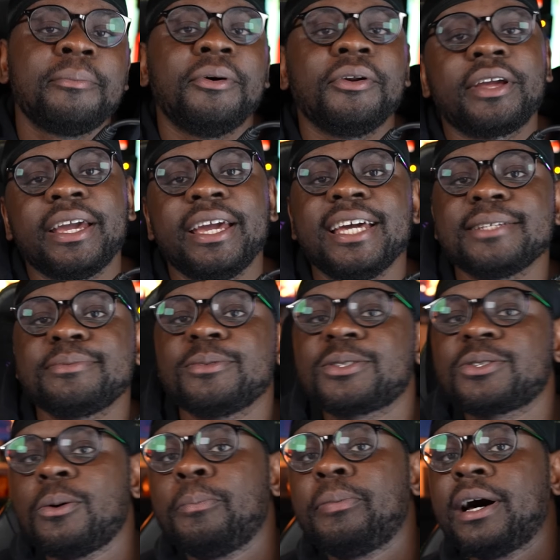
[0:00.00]
Porque es
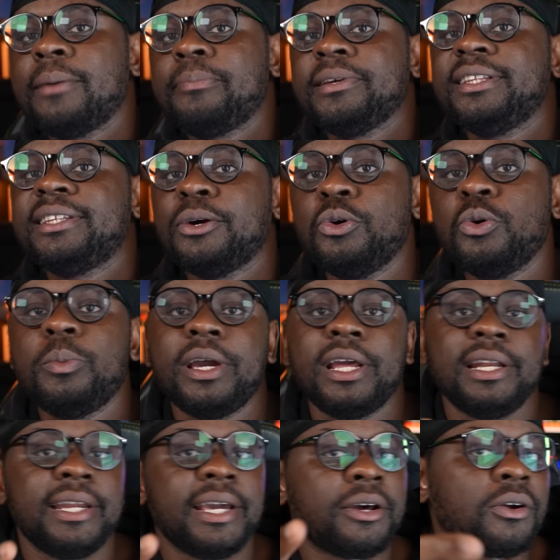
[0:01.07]
Mosto papi TV,
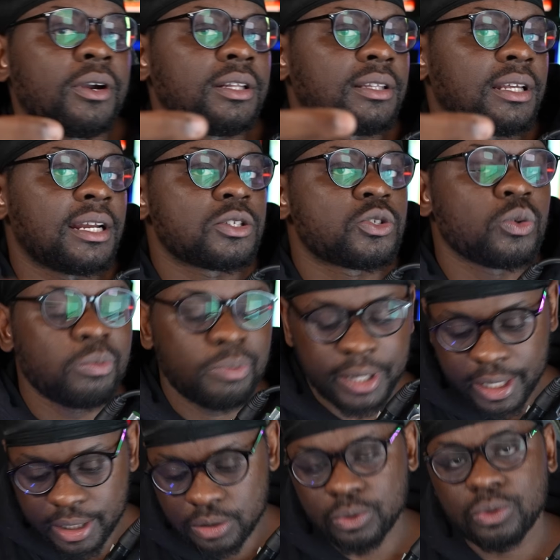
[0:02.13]
el negro que te la
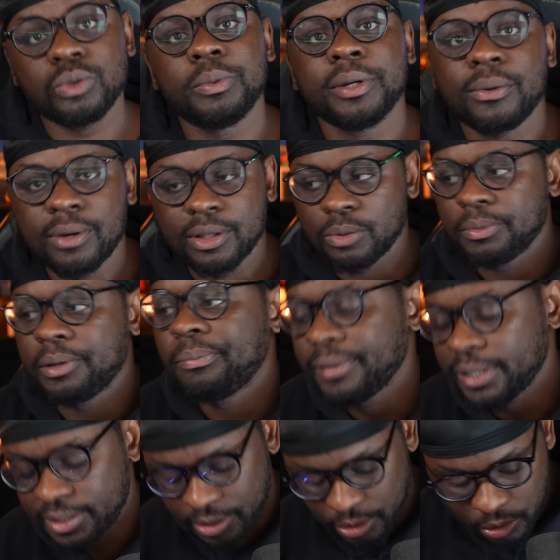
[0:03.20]
sube en YouTube. Cuando me
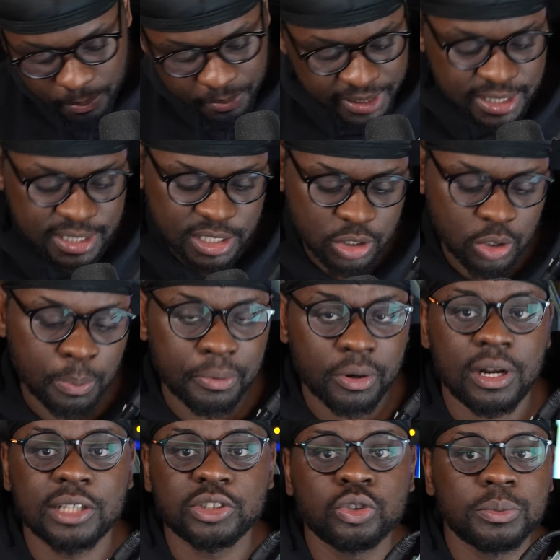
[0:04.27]
ves, tío, piensas que estoy por
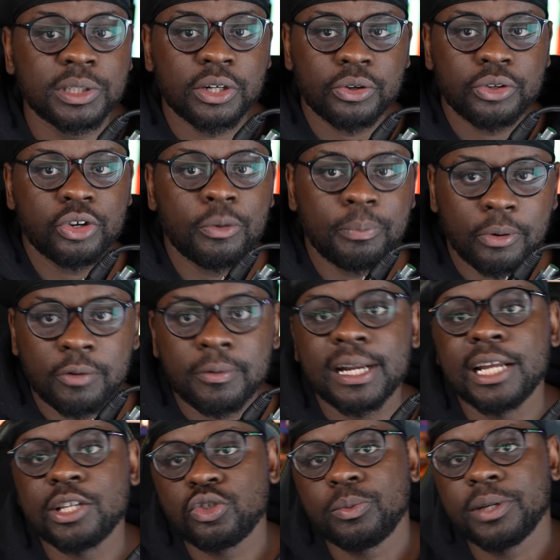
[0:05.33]
la sube, rollo por pues va
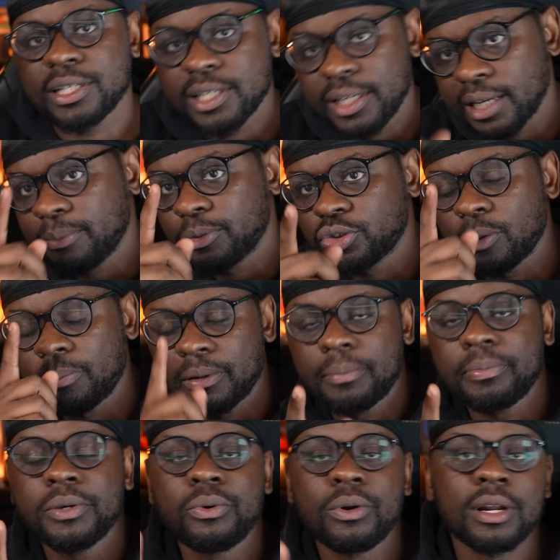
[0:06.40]
la lluvia. Así que Mosto
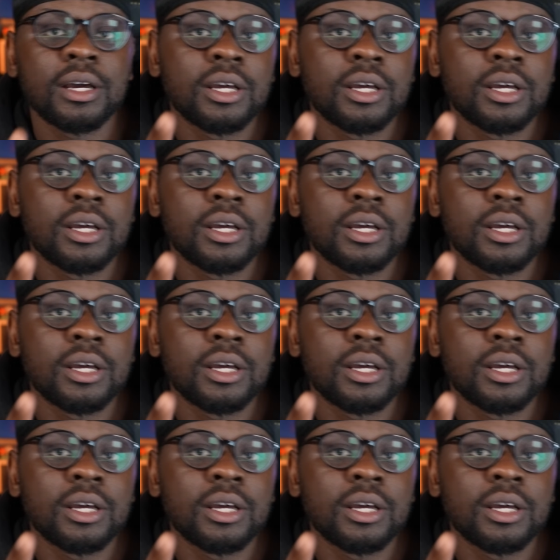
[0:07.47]
papi urra.